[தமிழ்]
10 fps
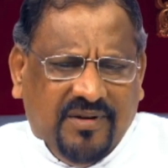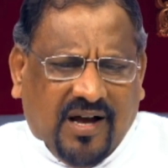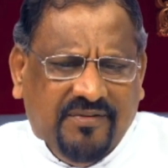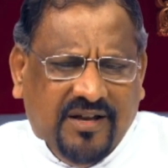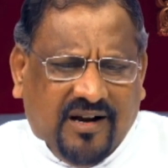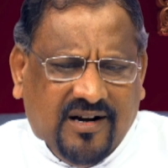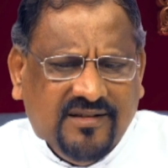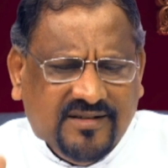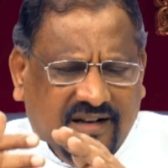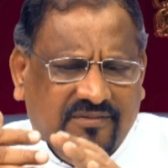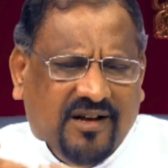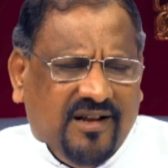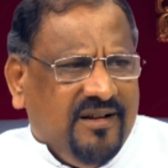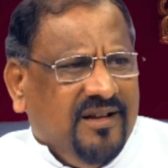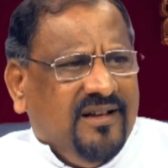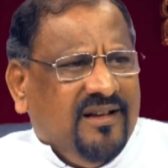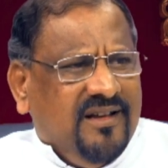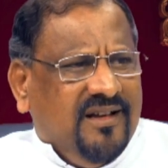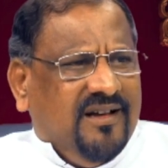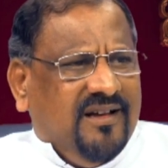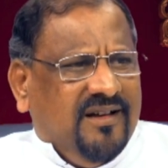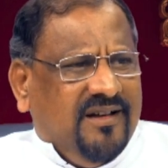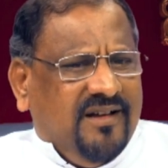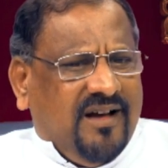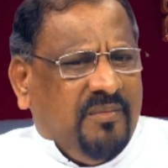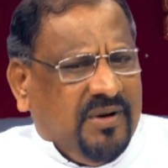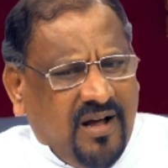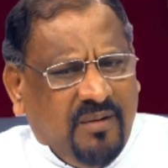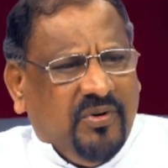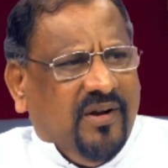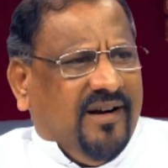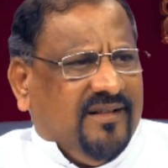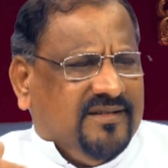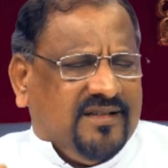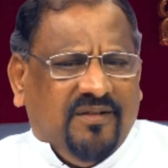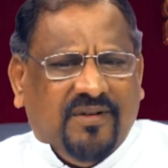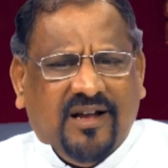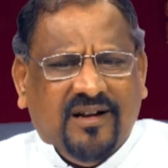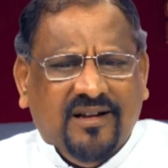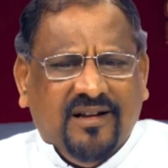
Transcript: யாவை நடந்து செல்வார் ஆபரகாம்போடு நடந்து செல்வார்